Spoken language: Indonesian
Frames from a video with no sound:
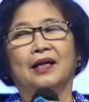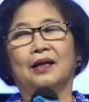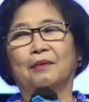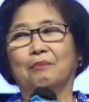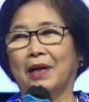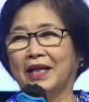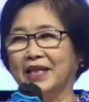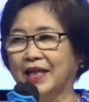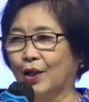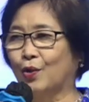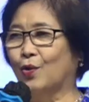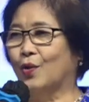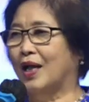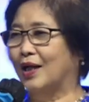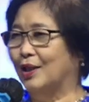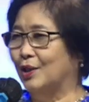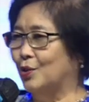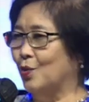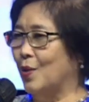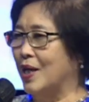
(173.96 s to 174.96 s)
Banyak
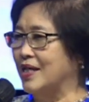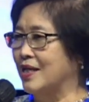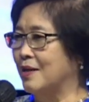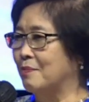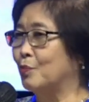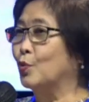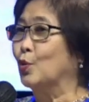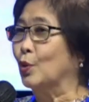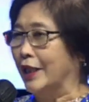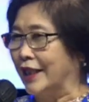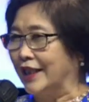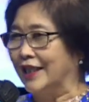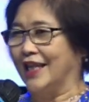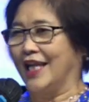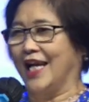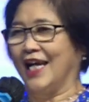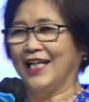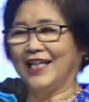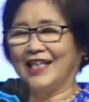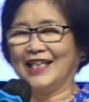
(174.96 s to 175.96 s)
orang tua murid
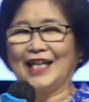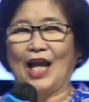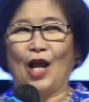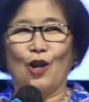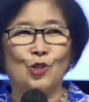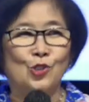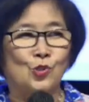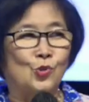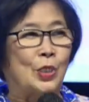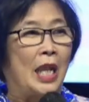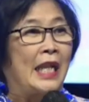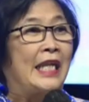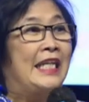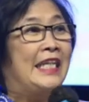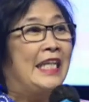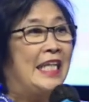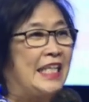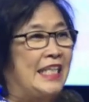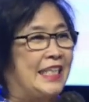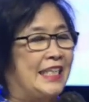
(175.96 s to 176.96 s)
ya kalau sudah
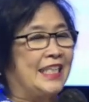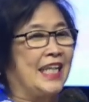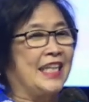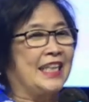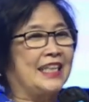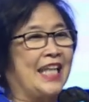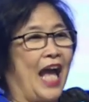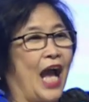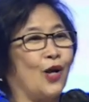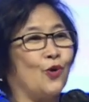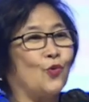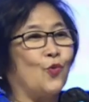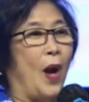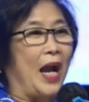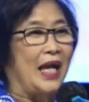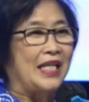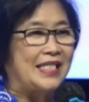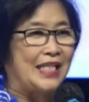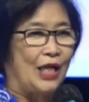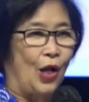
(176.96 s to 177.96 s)
deal tentang
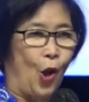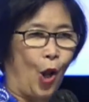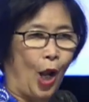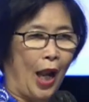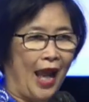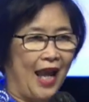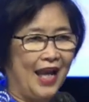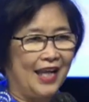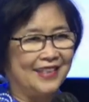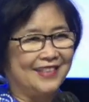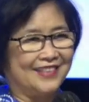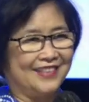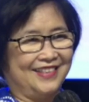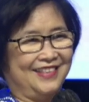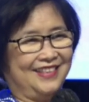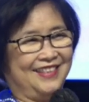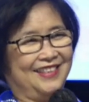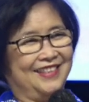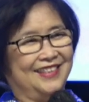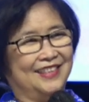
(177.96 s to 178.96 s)
uang sekolah
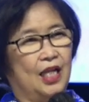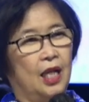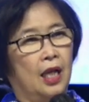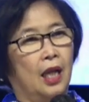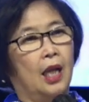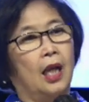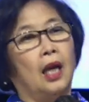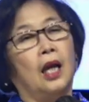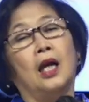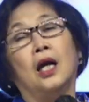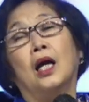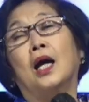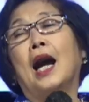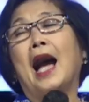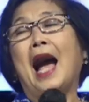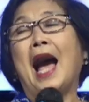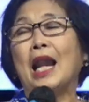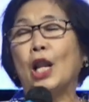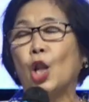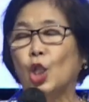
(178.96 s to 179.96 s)

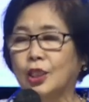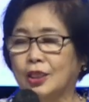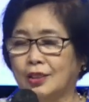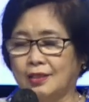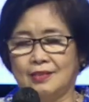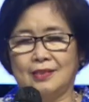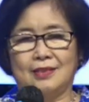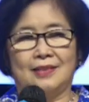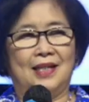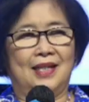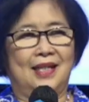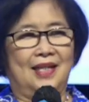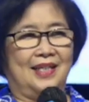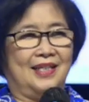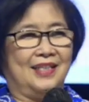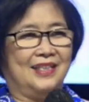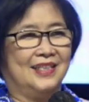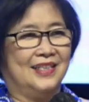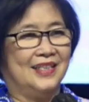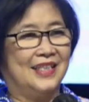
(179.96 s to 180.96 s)
alot saudara.
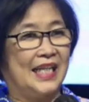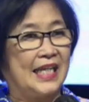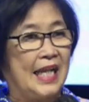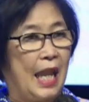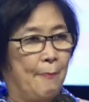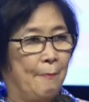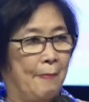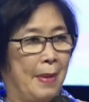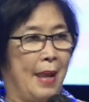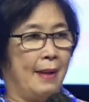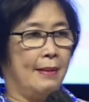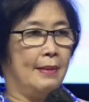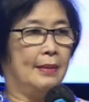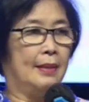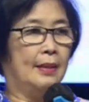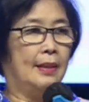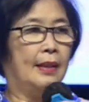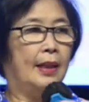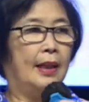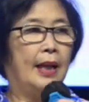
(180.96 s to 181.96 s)
Kenapa?
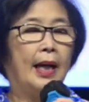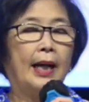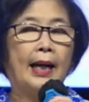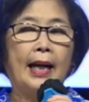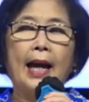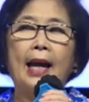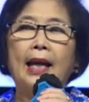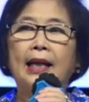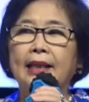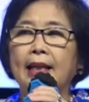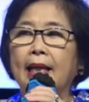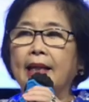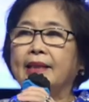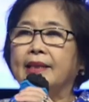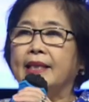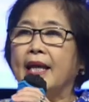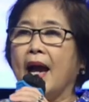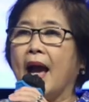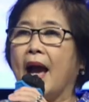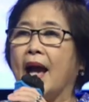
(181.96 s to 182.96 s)
Karena
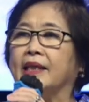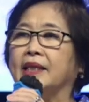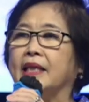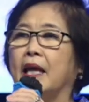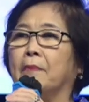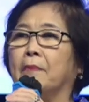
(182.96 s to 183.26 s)
dia hanya